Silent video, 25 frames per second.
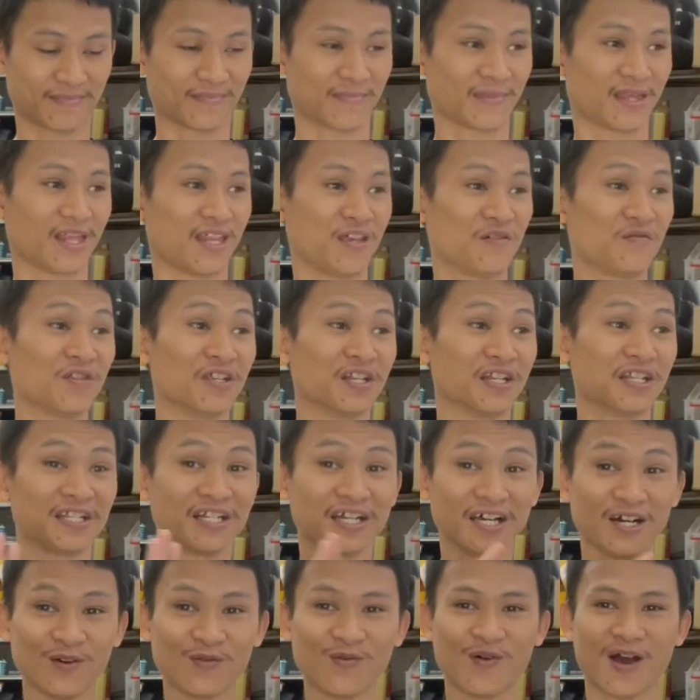nếu nhìn
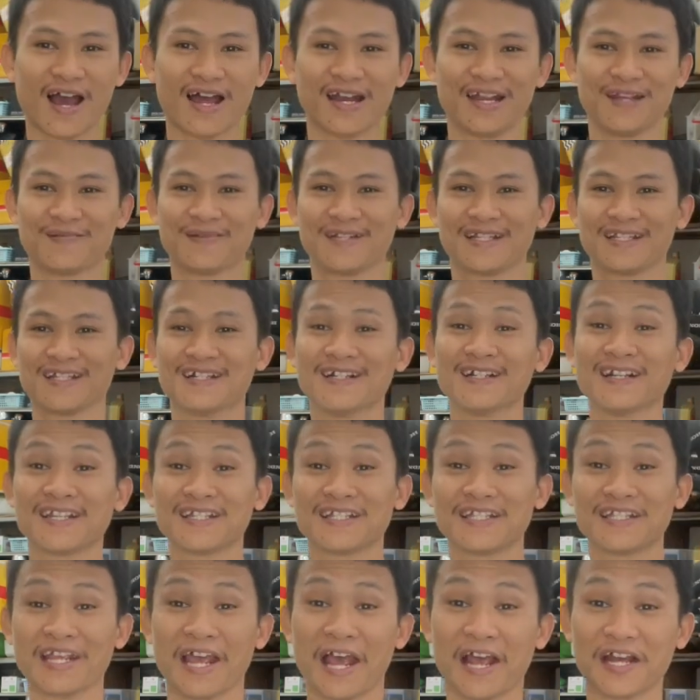sơ qua là sẽ tưởng là
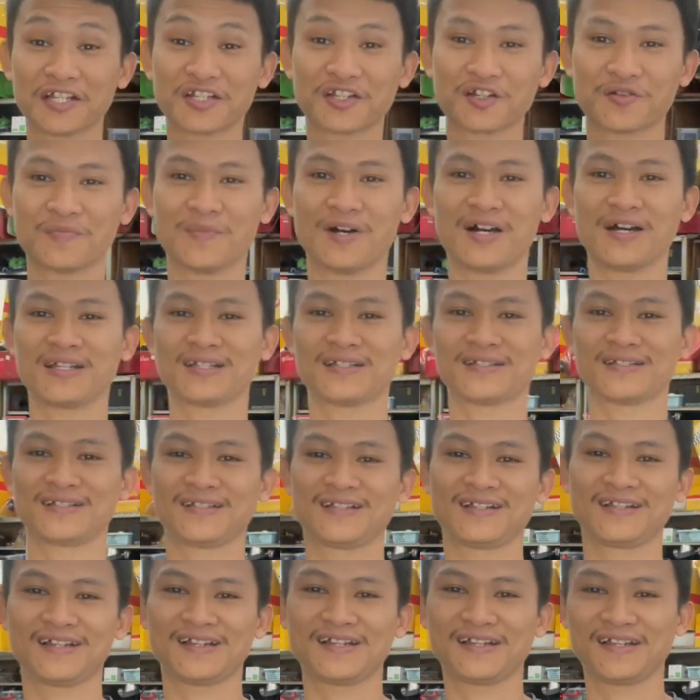sản xuất mới
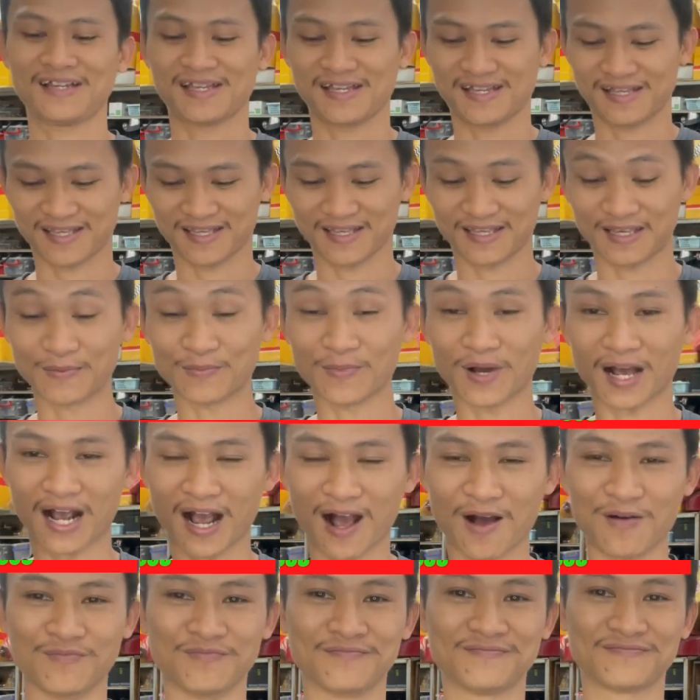nhưng mà
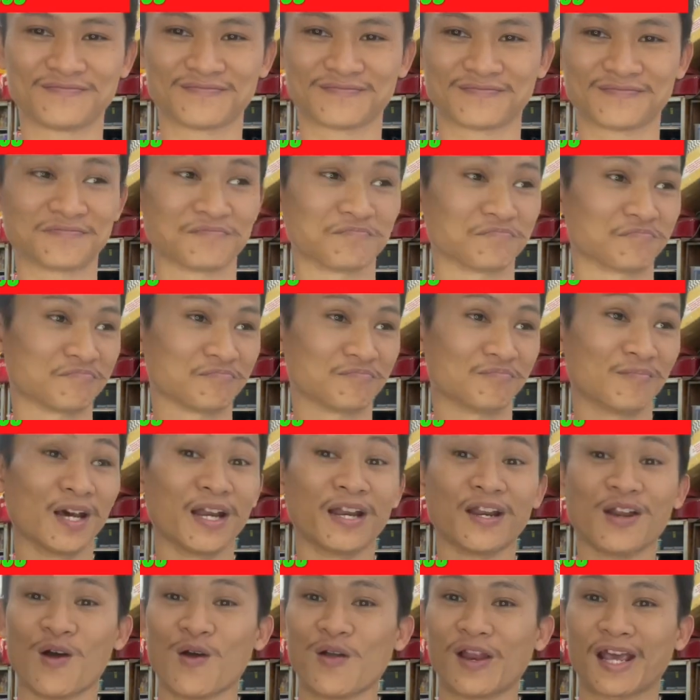không
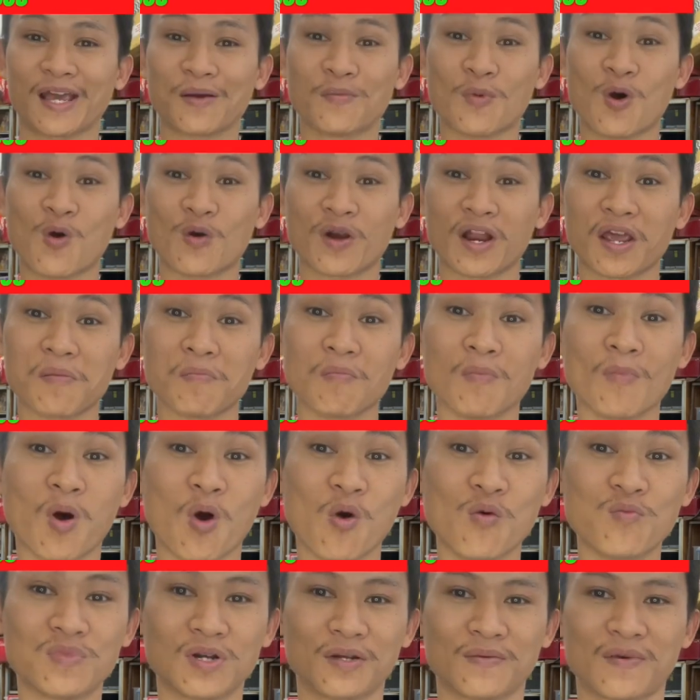mình nói là cái bô này
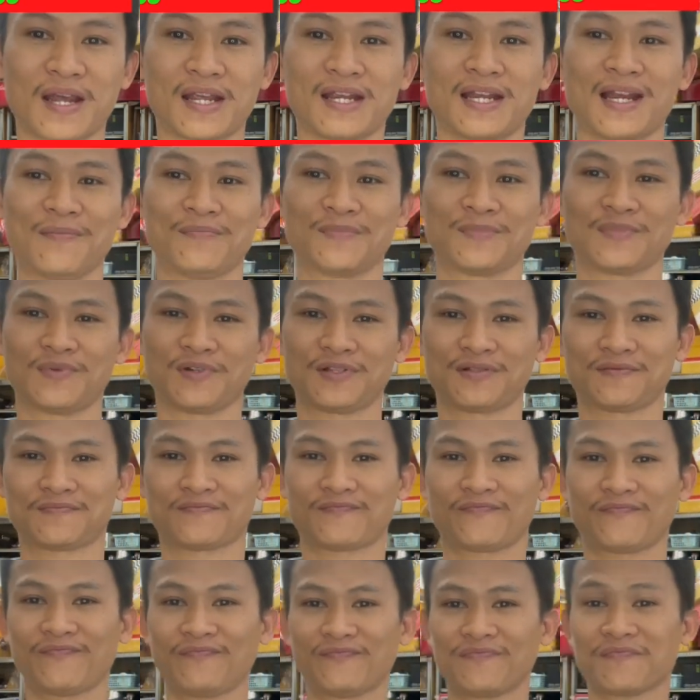bốn mươi mấy năm
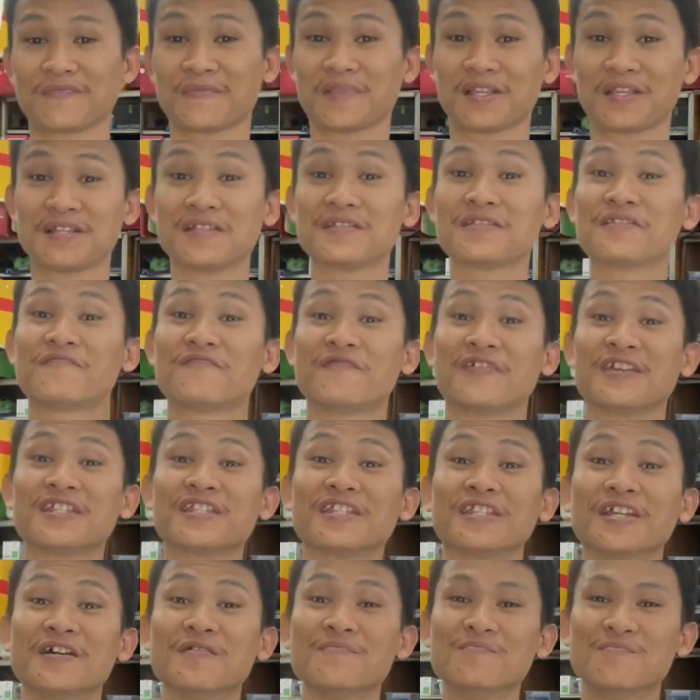thì
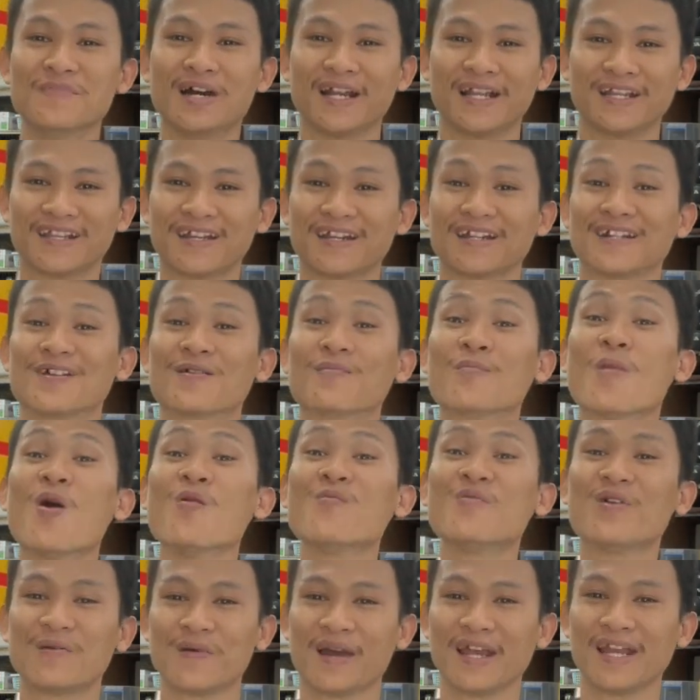chứng minh cho được
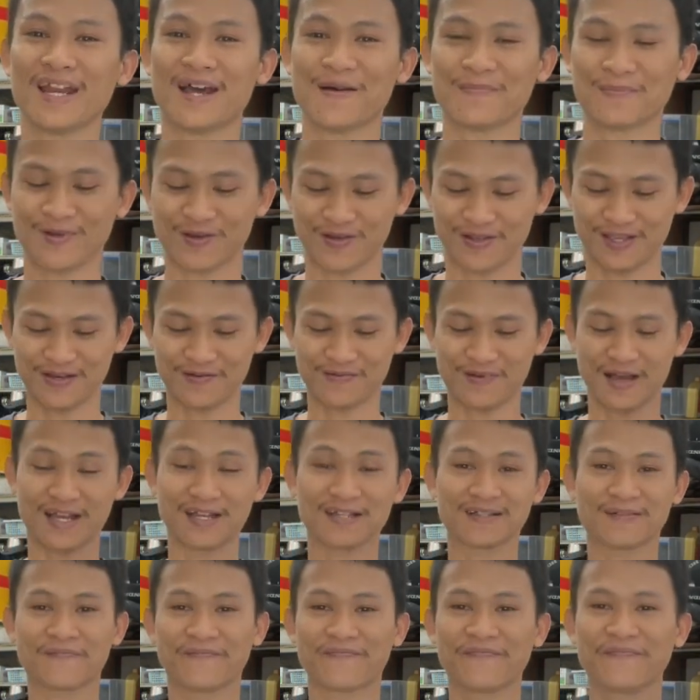bốn mươi mấy năm rồi nha các bạn
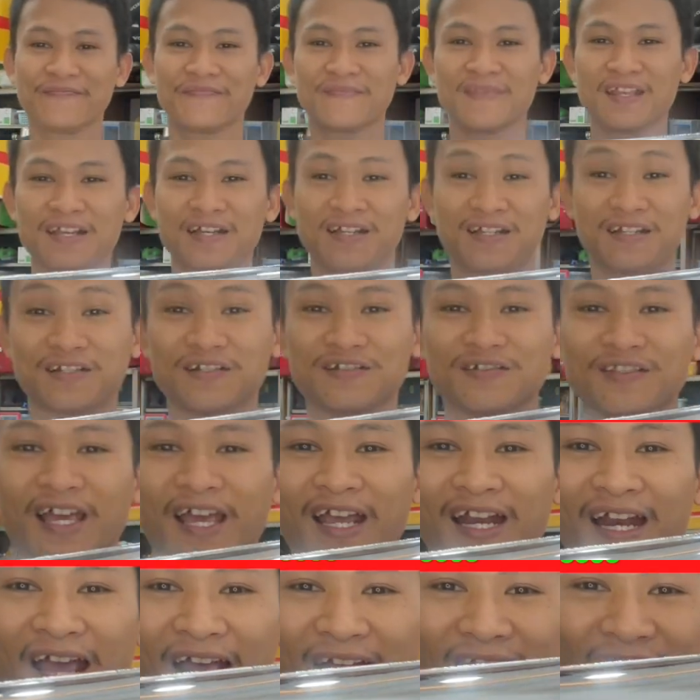trước tiên nè